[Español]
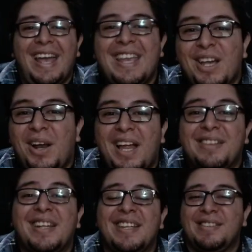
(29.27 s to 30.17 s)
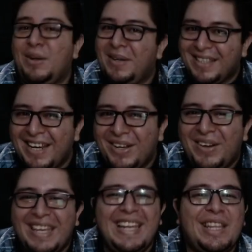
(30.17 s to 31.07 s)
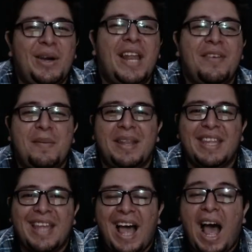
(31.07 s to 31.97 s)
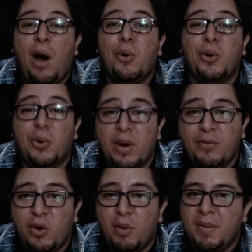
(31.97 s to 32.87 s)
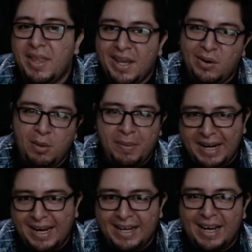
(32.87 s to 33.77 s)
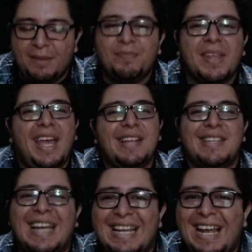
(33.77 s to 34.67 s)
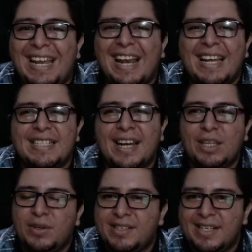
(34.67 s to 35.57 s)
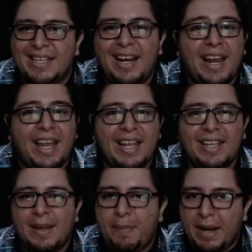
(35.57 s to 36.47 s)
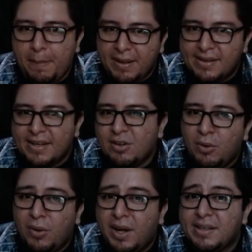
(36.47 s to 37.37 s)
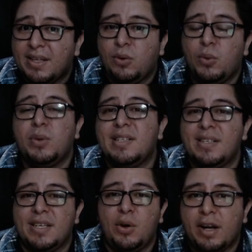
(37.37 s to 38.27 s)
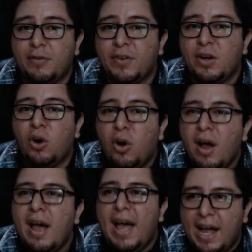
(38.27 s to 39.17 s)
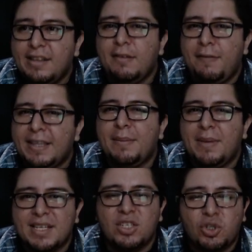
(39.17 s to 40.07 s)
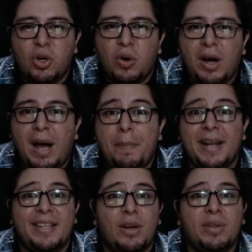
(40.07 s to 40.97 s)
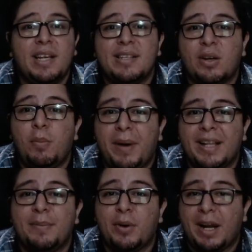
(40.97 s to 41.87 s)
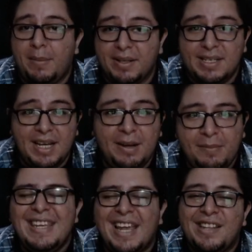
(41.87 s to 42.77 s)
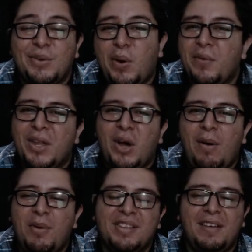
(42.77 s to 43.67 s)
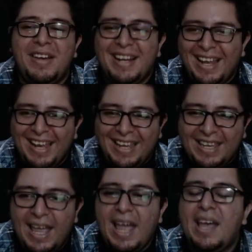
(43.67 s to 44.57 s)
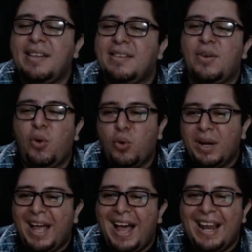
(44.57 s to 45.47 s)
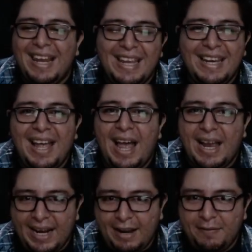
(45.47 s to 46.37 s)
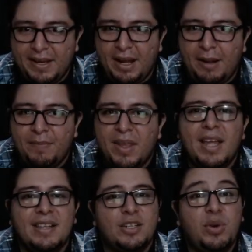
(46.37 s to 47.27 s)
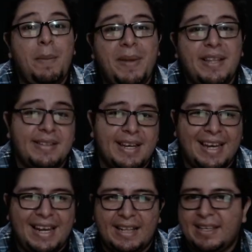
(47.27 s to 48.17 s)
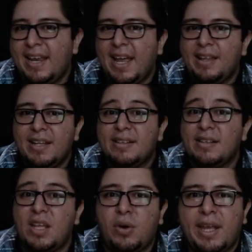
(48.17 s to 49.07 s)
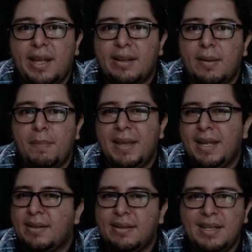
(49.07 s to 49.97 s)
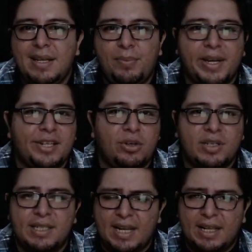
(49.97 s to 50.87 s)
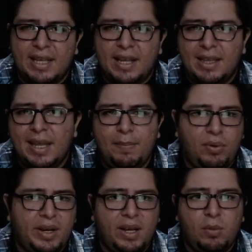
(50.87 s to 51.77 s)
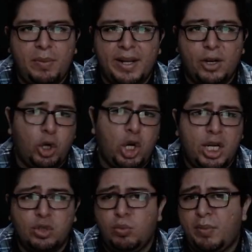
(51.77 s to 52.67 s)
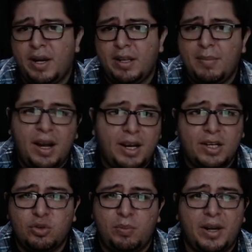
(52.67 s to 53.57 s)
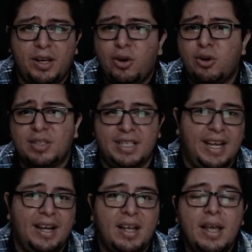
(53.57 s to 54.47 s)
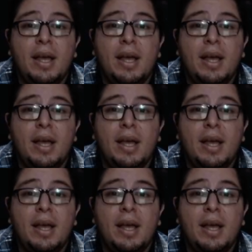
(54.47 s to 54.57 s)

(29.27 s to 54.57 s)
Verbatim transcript: ¡Ey, qué olas! te saluda Trino y te doy la bienvenida a un nuevo video para el canal. Este canal en el que trato de enseñar a la gente que para pensar como lo hace un diseñador gráfico, hace falta más que solo aprender a utilizar un par de programas y ya. Y en este nuevo video vamos a ver qué es una línea gráfica. Se suele pensar que la tarea del diseñador es bien sencilla porque solo se trata de poner un par de colores, un par de imágenes, un par de logos y ya,